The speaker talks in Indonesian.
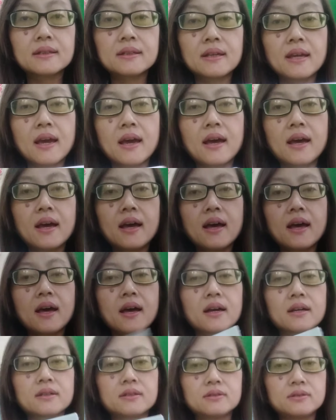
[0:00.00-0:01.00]

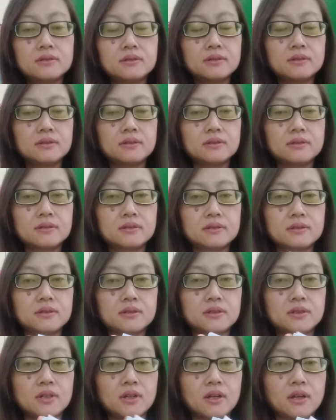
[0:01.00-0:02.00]
ya
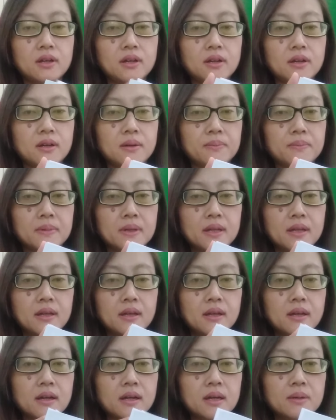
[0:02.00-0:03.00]
good job
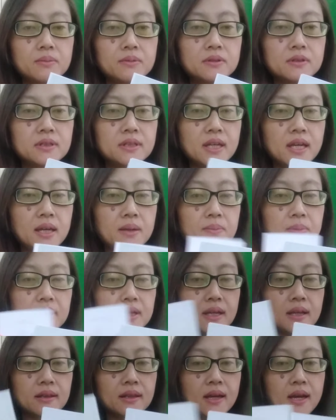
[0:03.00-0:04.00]
kemudian
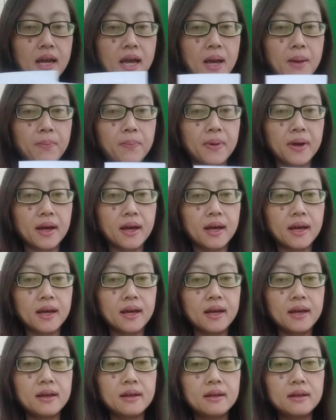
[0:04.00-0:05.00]
binatang apa
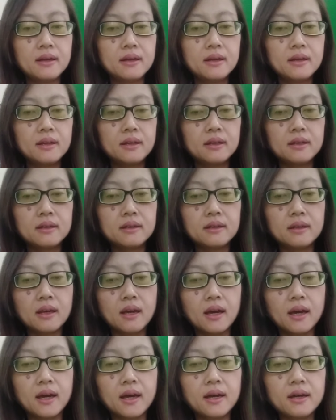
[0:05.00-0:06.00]

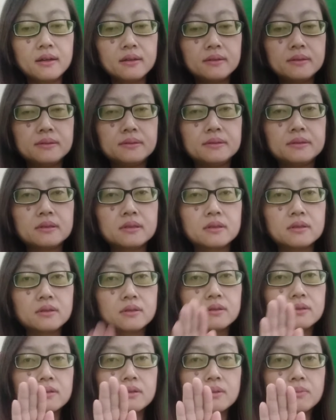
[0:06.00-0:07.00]
yang
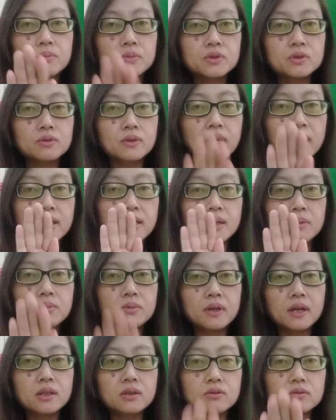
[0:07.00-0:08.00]
sukanya
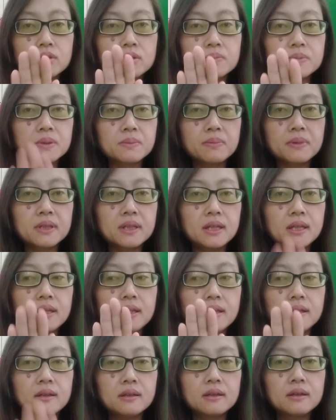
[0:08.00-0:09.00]
buka tutup seperti
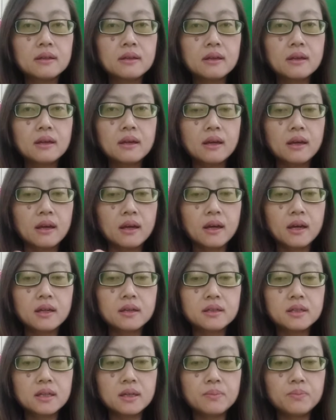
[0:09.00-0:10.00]
ini
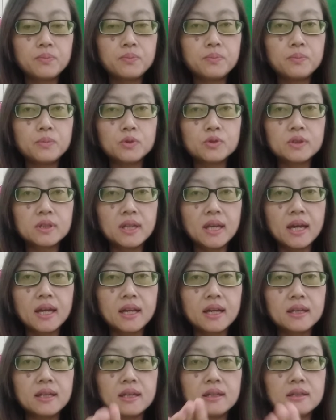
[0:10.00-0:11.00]
ada
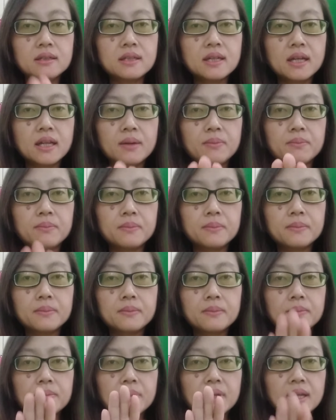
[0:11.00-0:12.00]
mutiaranya di dalam
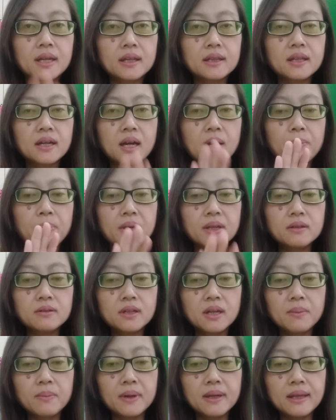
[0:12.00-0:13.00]
Binatang apa itu
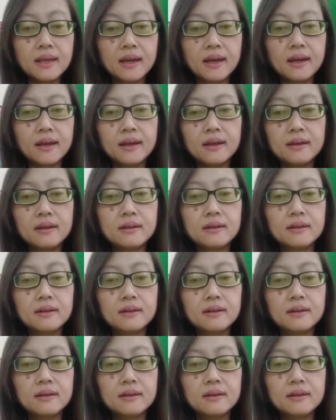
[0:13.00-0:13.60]
namanya?